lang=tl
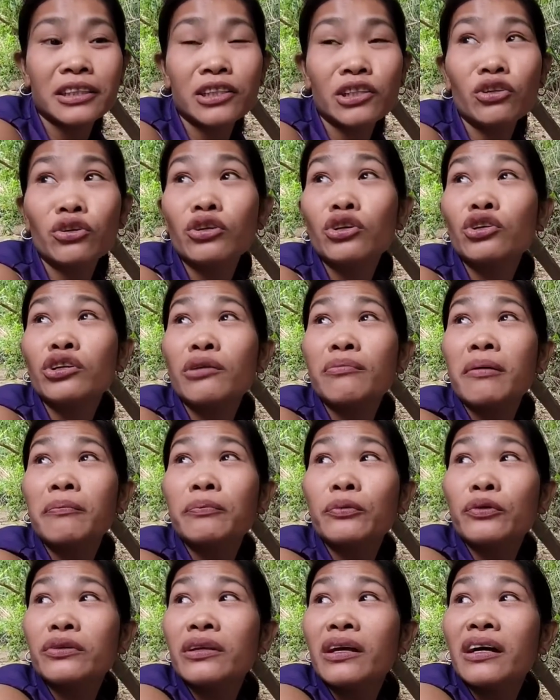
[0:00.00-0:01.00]
Siguro naman
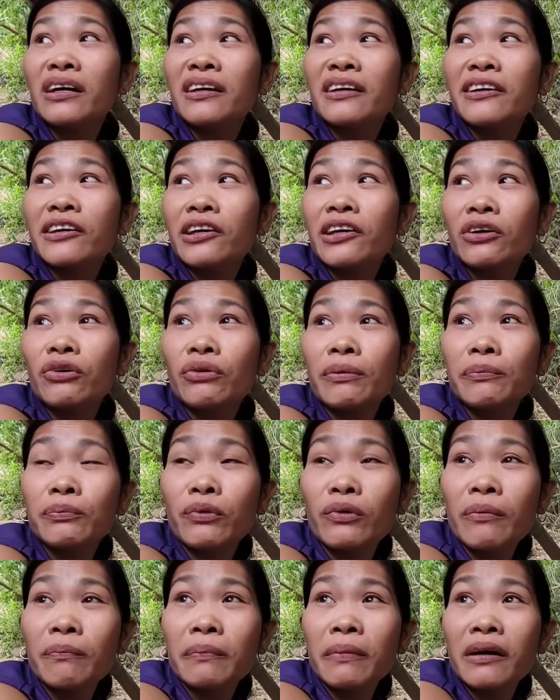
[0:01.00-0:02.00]
po yung nakikikuha
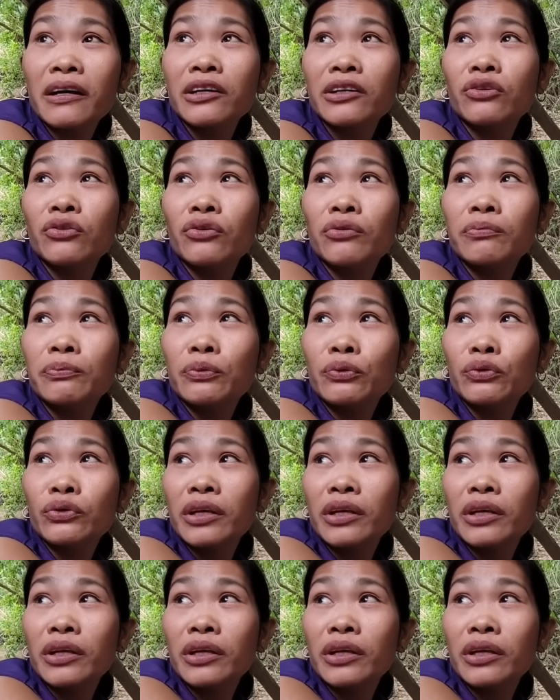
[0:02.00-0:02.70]
po ang Panginoon po,